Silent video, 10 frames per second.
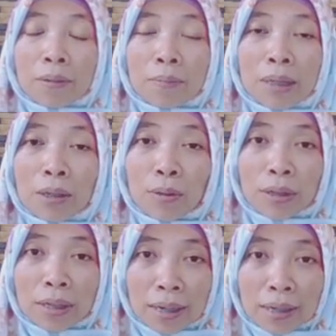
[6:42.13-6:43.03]

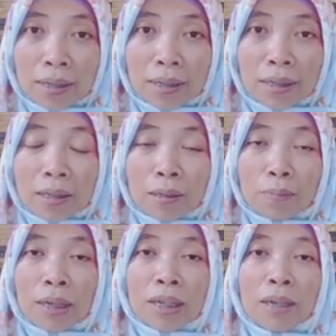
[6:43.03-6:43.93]
meneruskan
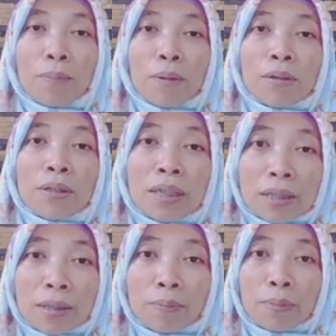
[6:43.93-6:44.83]
sebagai
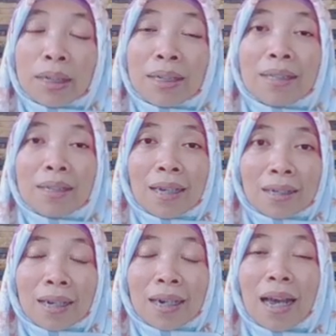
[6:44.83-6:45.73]
proses
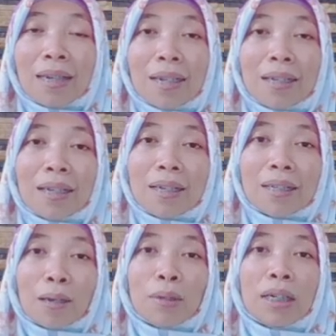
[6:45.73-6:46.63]
penelitian karena adanya
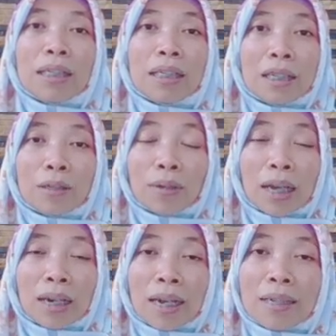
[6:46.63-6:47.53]
kita meneliti itu
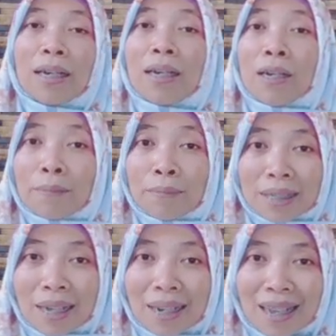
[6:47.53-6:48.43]
karena ada
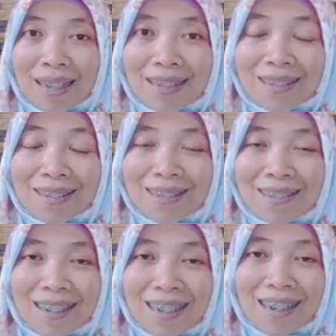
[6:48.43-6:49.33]
masalah.
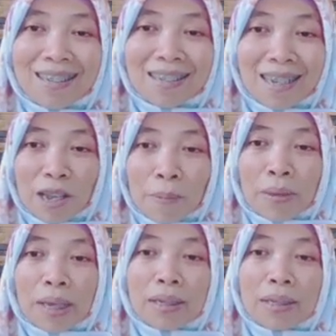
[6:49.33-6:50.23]
Jadi artinya
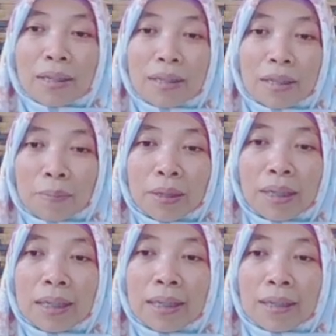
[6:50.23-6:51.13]
research gap
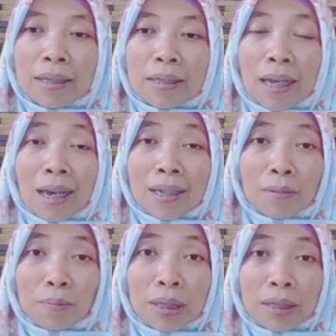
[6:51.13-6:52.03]
ini
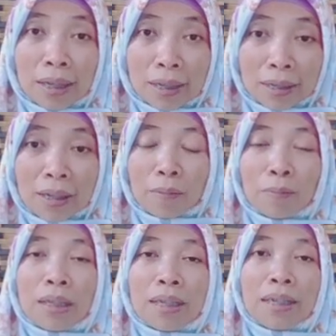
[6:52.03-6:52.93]
sangat penting
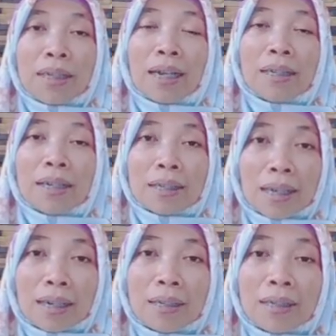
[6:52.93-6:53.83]
menjadi
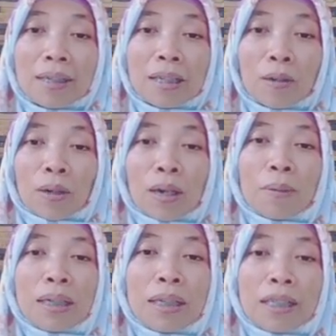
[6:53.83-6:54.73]
landasan seorang
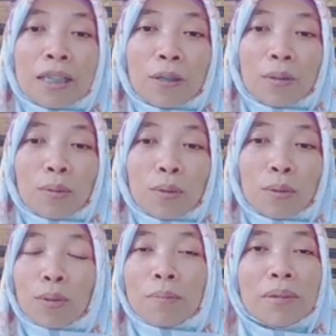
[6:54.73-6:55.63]
peneliti itu
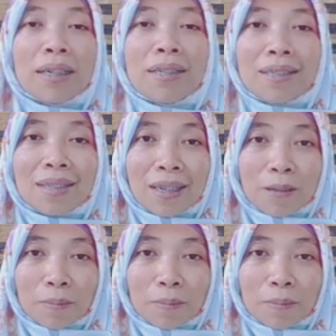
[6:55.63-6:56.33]
untuk meneliti.